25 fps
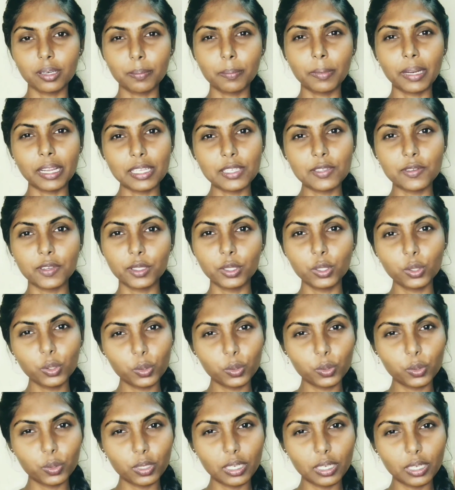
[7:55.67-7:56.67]
ப்ரைஸ் வந்து
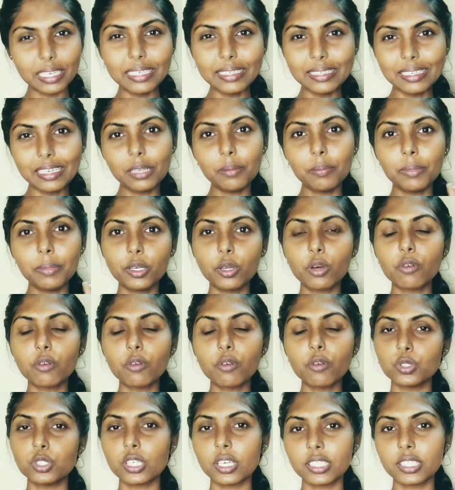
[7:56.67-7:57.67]
லிட்டில் பிட் ஆஃப்
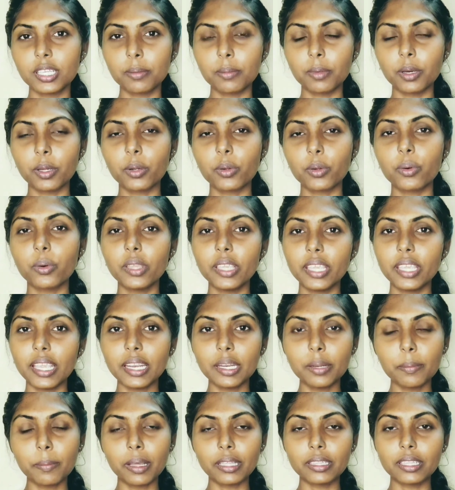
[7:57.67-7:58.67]
கொஞ்சம் அதிகமாக இருக்கும்
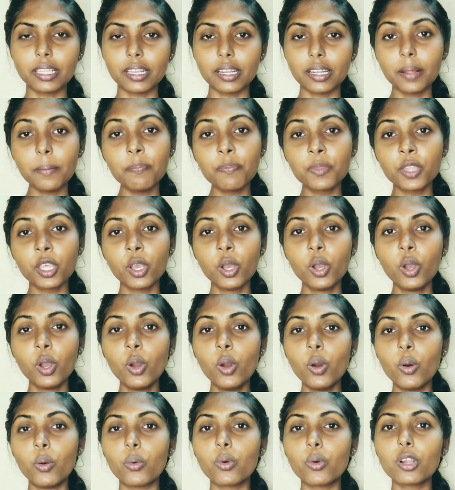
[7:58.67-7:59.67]
ஏன்னு பார்த்தீங்கன்னா
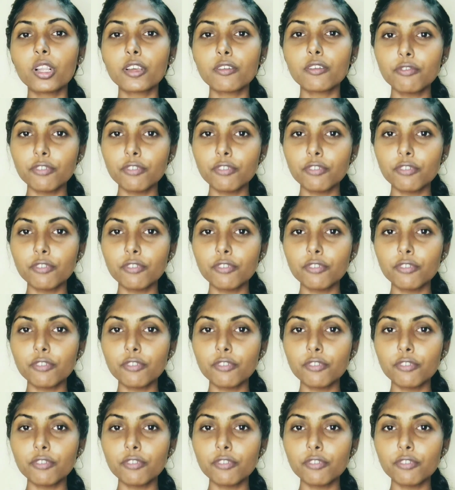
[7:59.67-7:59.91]
உங்களுக்கு